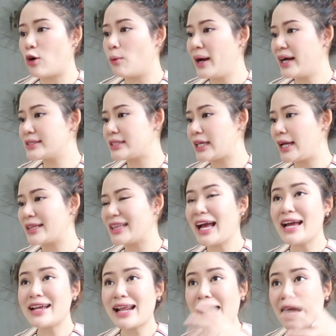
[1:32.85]
บางเซต
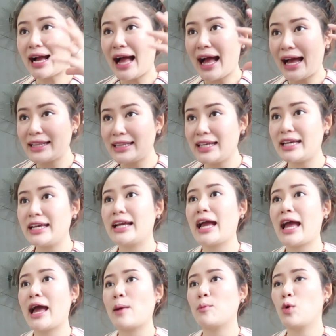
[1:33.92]
ได้ราคาดี
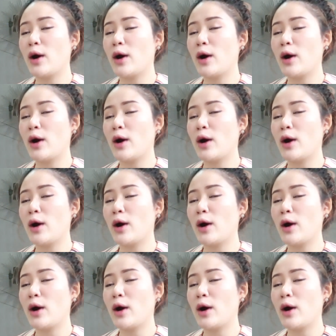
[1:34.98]
งาม